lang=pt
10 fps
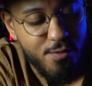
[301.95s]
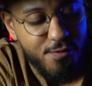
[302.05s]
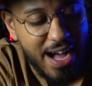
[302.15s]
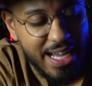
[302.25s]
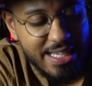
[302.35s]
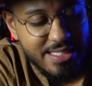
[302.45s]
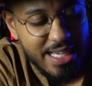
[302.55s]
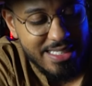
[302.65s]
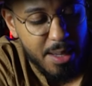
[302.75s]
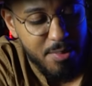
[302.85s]
faz
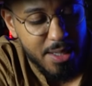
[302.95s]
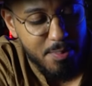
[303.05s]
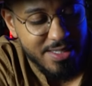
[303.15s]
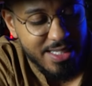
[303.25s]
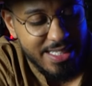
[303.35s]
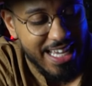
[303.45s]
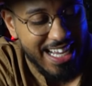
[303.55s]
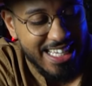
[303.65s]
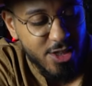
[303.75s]
essa mini pestaninha aqui